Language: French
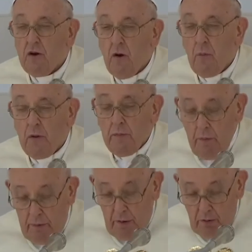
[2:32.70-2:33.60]
Et donc nous
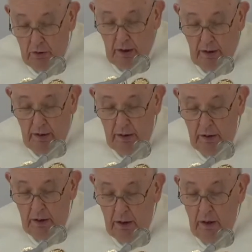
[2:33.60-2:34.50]
pouvons nous
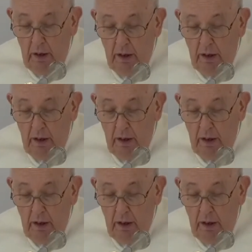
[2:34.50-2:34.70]
demander